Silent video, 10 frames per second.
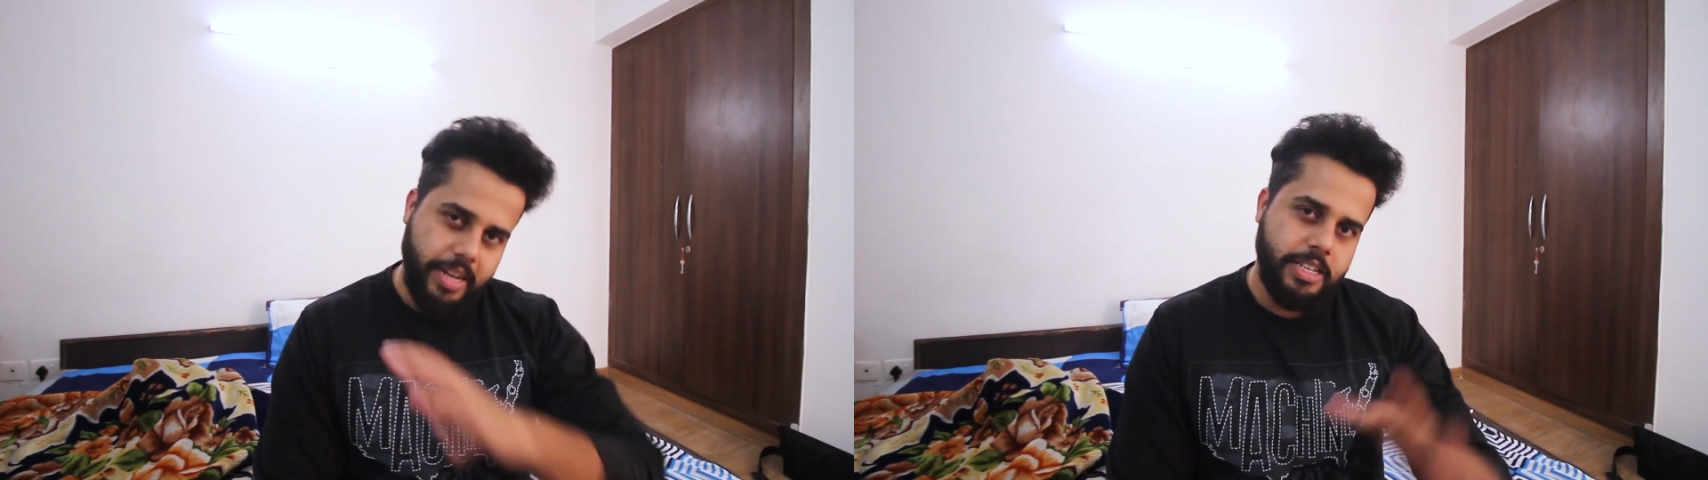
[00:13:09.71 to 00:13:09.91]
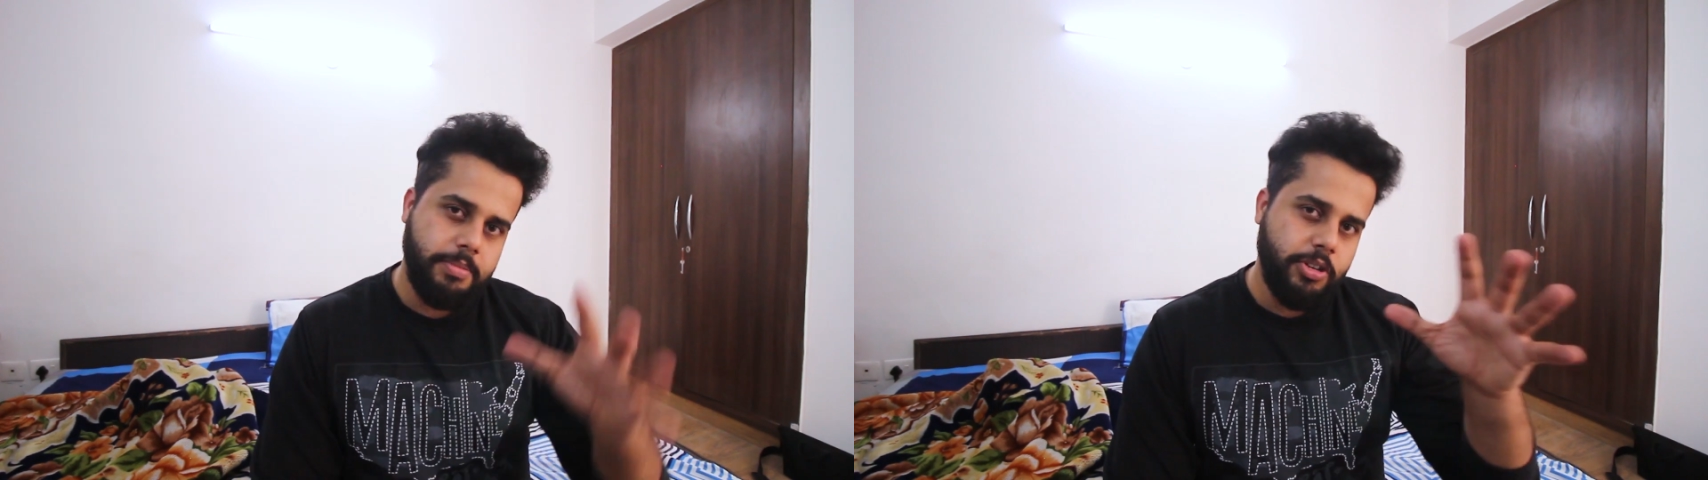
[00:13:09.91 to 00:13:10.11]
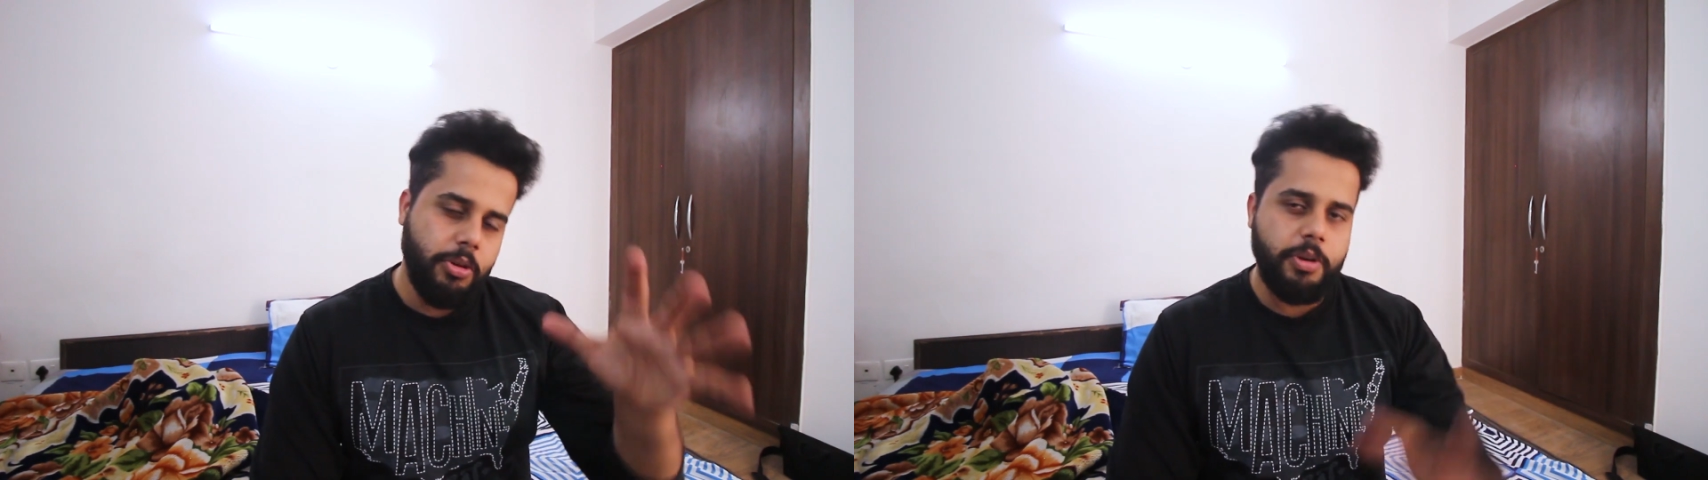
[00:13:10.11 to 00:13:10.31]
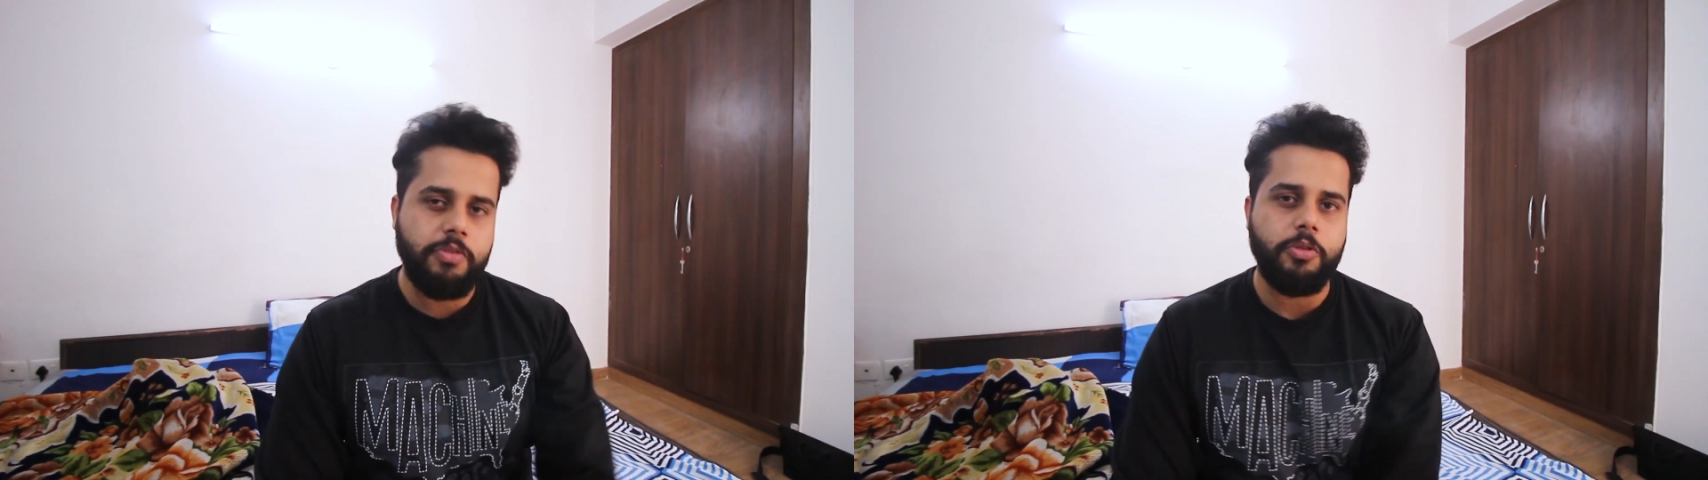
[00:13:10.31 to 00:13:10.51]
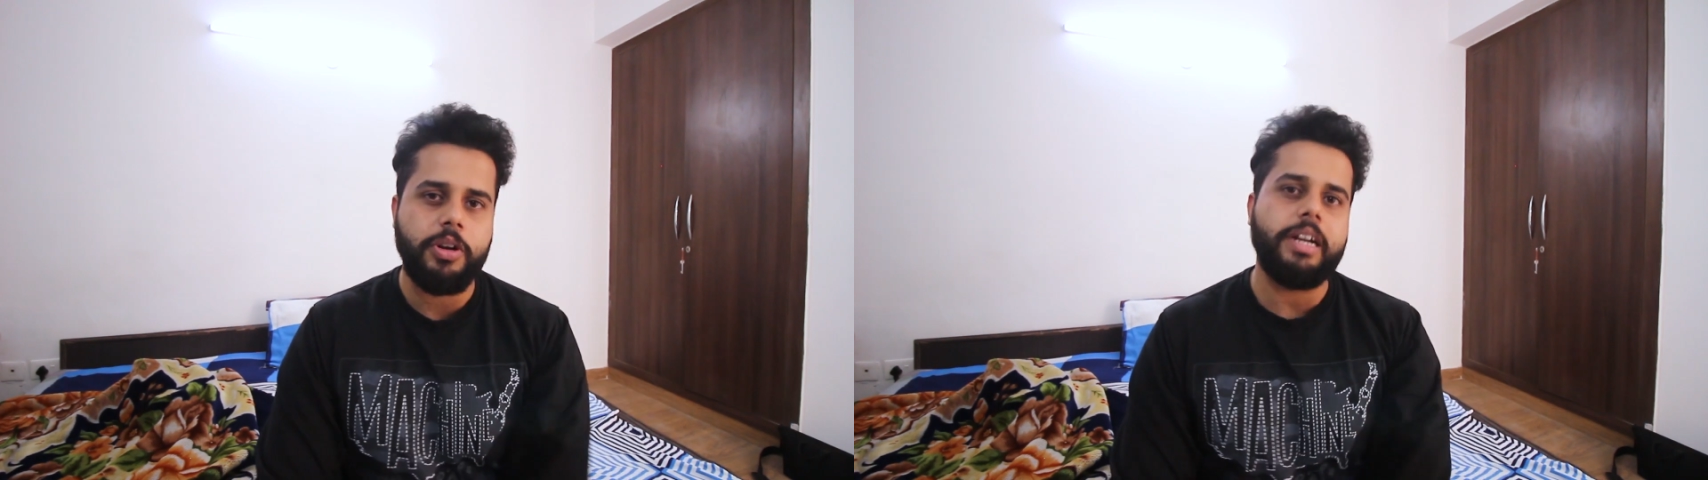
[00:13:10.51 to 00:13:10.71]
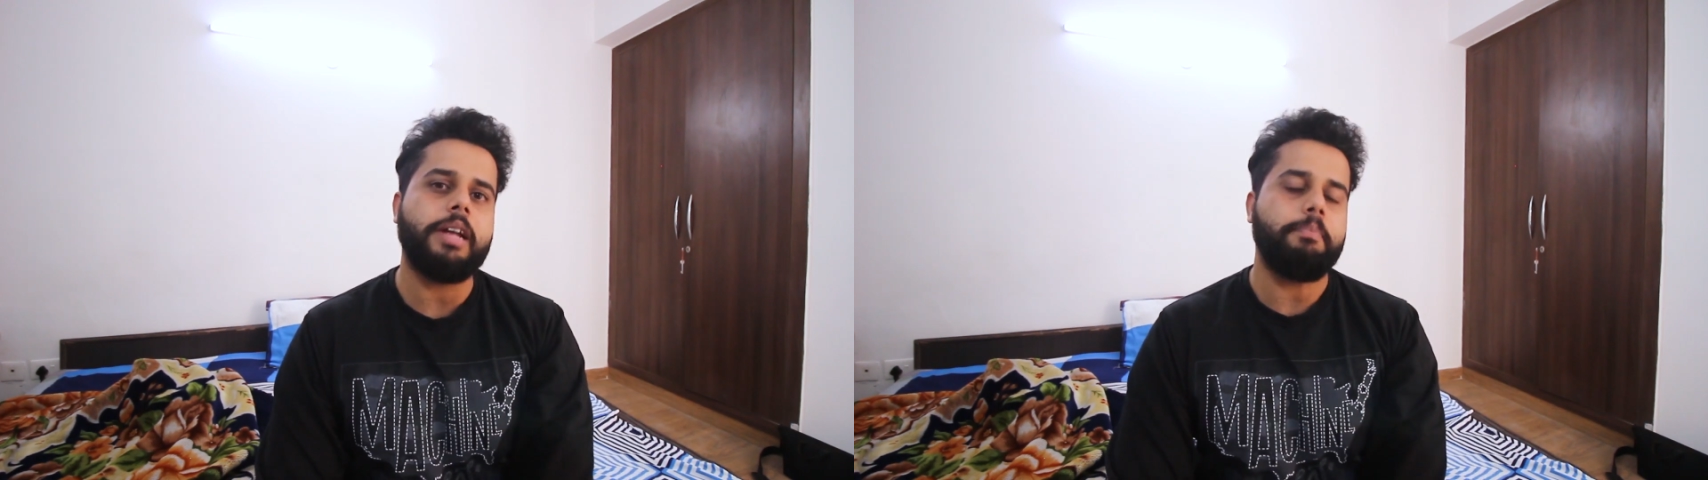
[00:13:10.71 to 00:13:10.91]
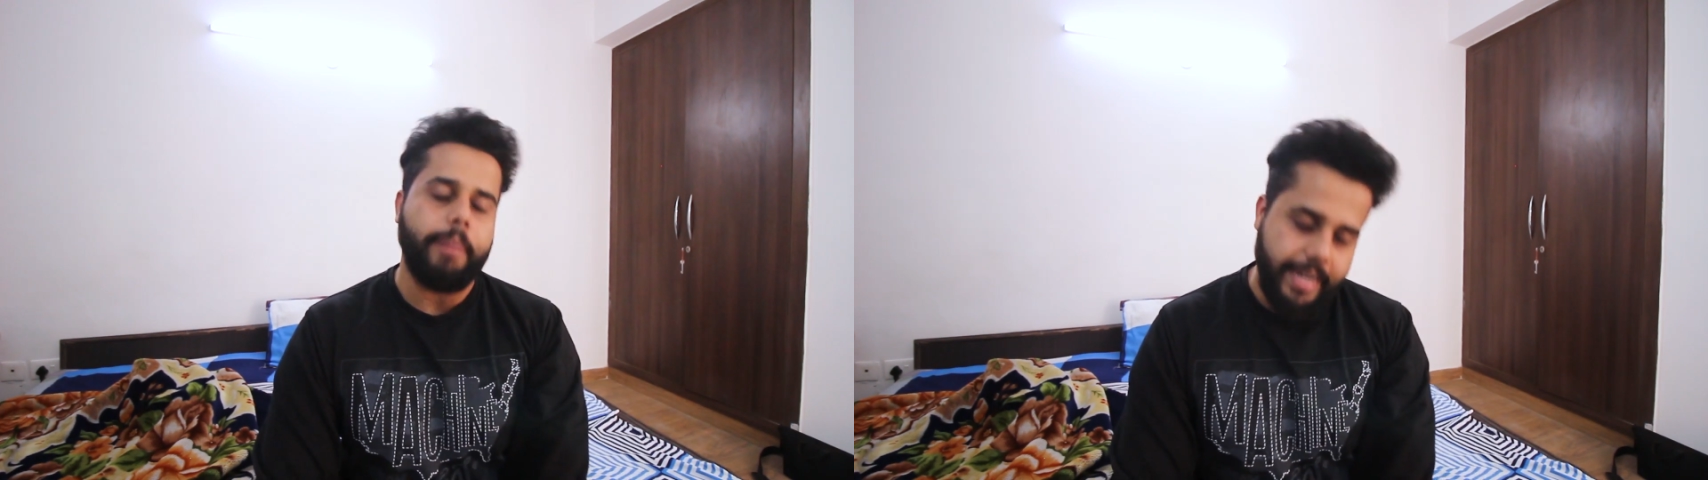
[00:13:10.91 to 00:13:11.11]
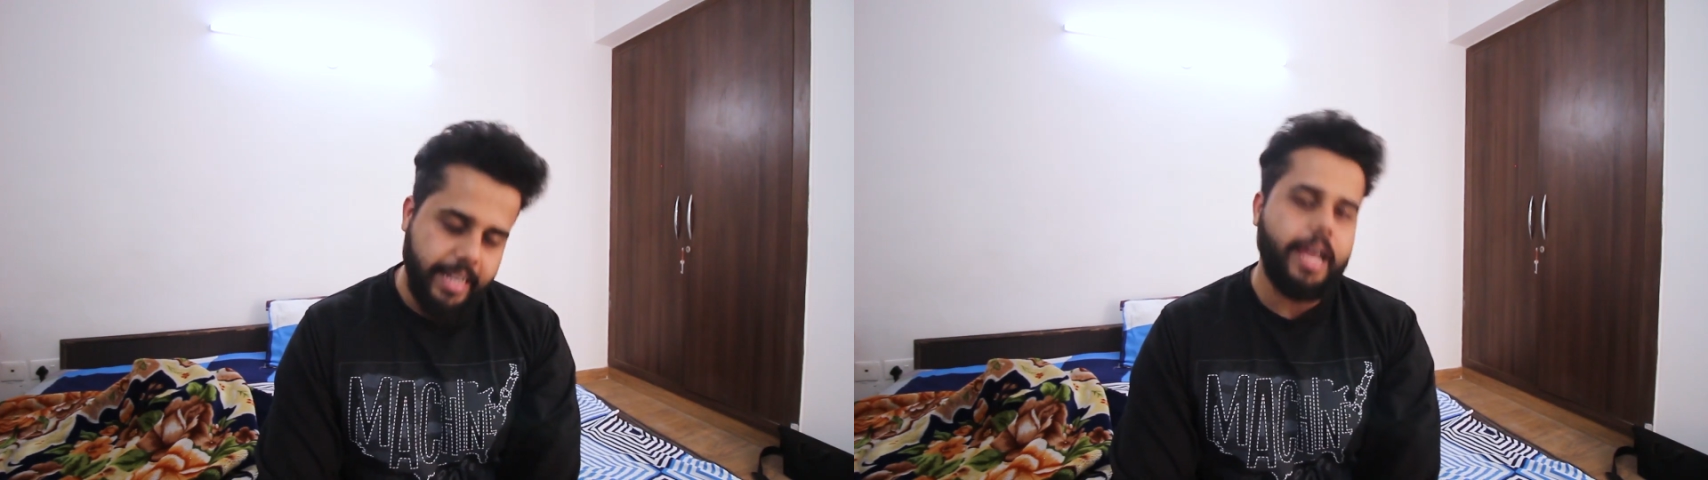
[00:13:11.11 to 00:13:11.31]
मेरे हिसाब से डोमिनर 400
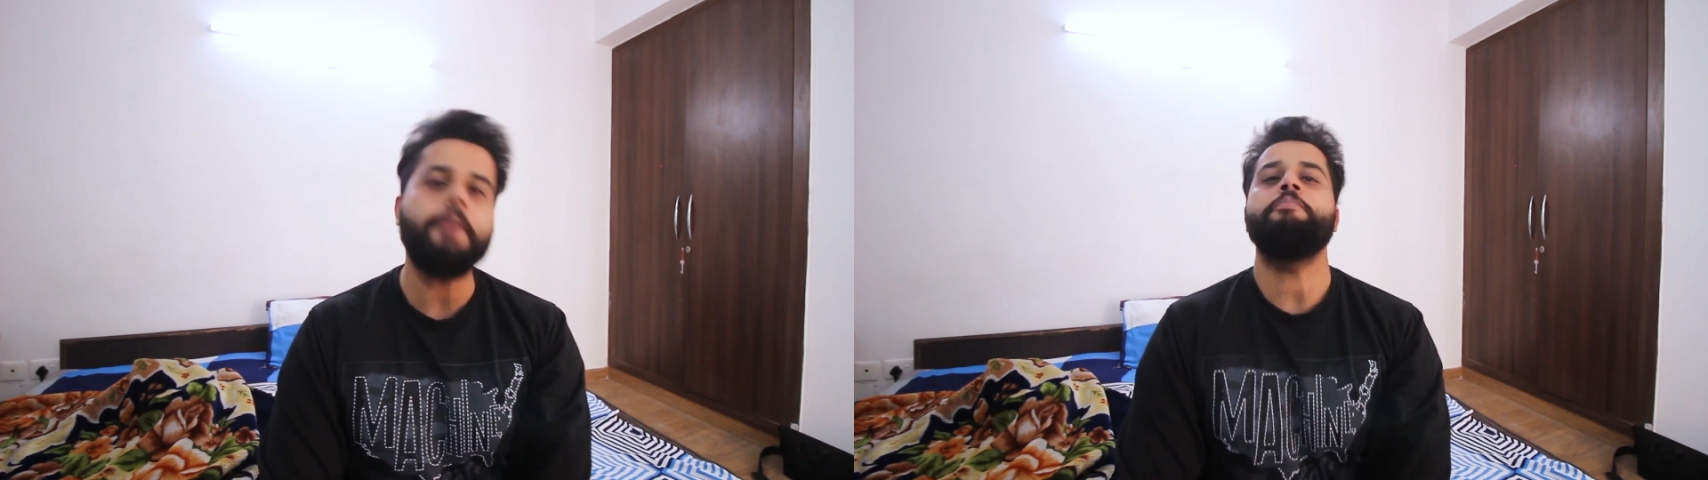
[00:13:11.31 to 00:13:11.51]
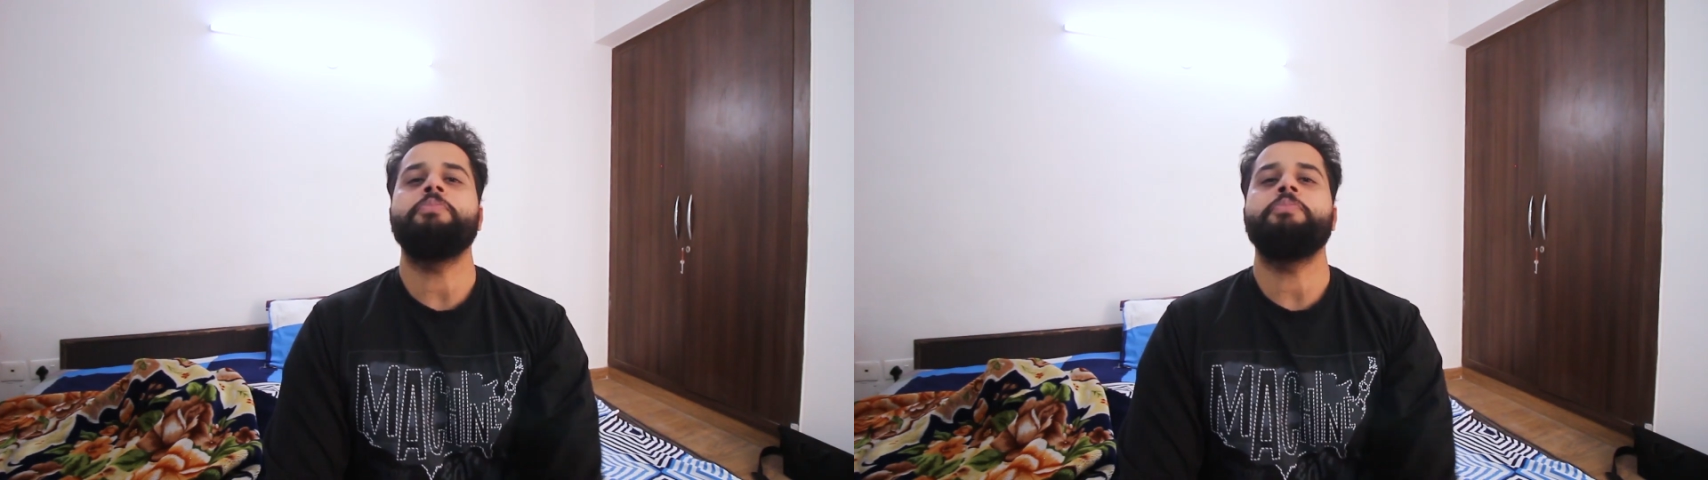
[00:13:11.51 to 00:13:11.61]
बेटर है